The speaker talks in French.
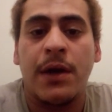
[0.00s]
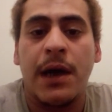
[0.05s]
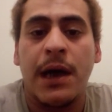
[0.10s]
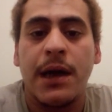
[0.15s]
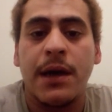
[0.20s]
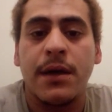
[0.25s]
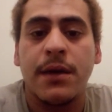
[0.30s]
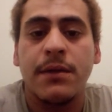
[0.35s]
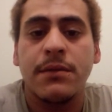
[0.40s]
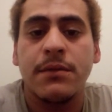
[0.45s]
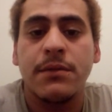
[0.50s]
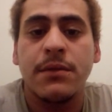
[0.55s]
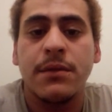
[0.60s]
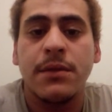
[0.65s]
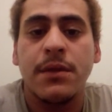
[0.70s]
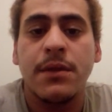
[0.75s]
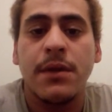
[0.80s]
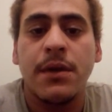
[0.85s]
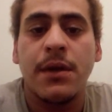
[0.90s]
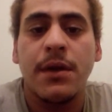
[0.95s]
parce que vous
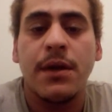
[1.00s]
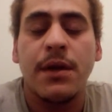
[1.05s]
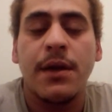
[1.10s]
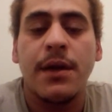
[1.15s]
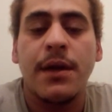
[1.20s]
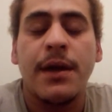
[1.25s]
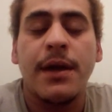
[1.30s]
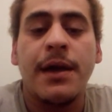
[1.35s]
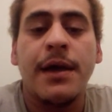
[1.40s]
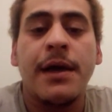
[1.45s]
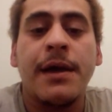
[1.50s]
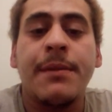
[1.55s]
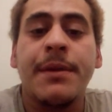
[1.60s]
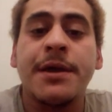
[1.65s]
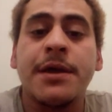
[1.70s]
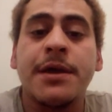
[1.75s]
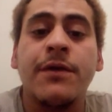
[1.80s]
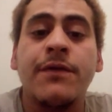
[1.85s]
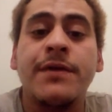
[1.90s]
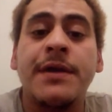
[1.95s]
avez votre libre
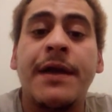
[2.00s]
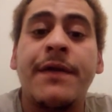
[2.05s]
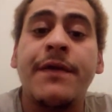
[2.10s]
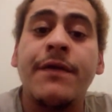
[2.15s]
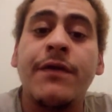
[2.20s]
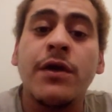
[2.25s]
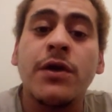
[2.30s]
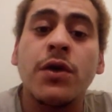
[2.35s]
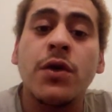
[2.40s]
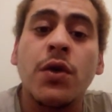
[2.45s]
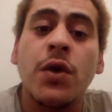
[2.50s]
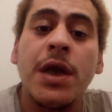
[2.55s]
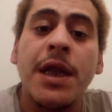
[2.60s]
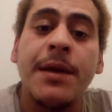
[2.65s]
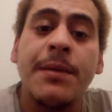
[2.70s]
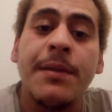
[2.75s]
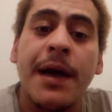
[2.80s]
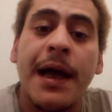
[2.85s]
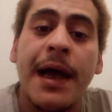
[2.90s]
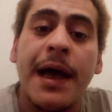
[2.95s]
arbitre, votre
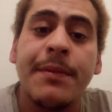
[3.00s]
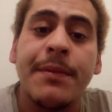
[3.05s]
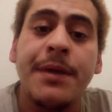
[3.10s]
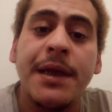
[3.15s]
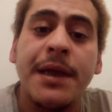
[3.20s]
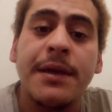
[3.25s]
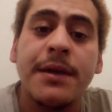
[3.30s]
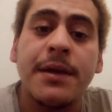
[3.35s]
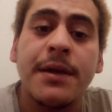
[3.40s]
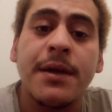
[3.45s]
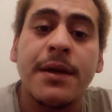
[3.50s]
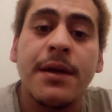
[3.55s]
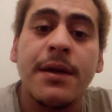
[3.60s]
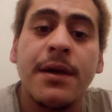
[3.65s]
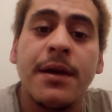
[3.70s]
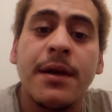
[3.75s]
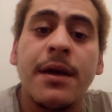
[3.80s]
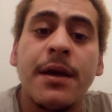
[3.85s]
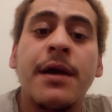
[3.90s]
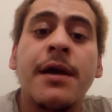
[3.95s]
liberté de penser,
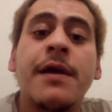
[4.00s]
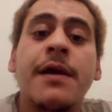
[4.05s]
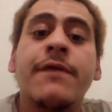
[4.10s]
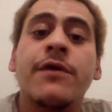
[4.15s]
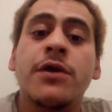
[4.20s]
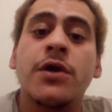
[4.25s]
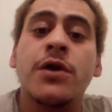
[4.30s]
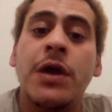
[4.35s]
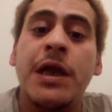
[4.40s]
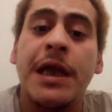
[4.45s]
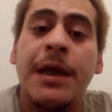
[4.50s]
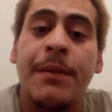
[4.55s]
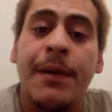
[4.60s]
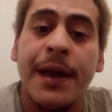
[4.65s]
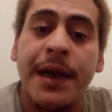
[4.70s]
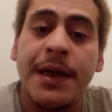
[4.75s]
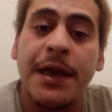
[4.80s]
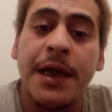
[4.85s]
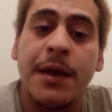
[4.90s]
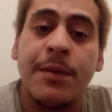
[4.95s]
votre
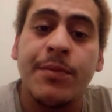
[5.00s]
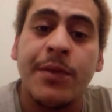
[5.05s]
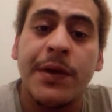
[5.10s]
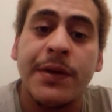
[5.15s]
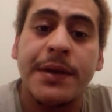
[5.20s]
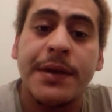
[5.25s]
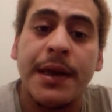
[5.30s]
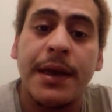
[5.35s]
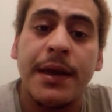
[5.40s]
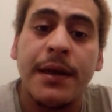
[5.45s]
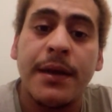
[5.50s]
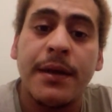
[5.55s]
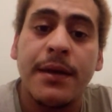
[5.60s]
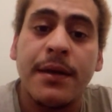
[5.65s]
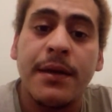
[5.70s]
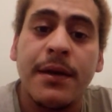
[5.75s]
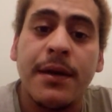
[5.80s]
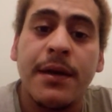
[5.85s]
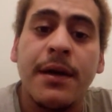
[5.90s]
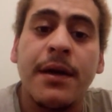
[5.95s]
liberté de, parler,
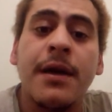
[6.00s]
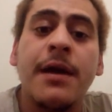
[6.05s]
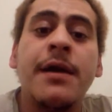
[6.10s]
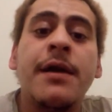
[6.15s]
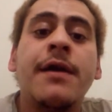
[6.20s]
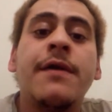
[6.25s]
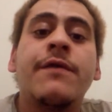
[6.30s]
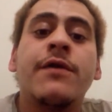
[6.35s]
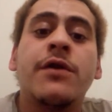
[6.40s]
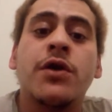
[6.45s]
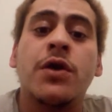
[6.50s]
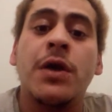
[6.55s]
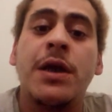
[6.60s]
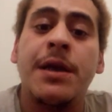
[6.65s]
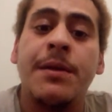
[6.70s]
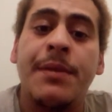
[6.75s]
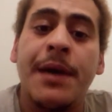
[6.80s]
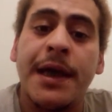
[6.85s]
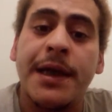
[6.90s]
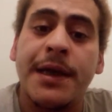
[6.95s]
de,
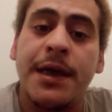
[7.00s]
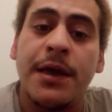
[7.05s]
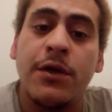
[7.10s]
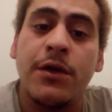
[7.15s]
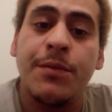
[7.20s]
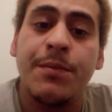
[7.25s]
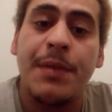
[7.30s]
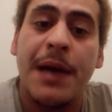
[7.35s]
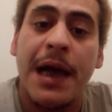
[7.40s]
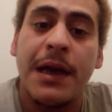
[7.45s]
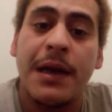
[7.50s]
communiquer.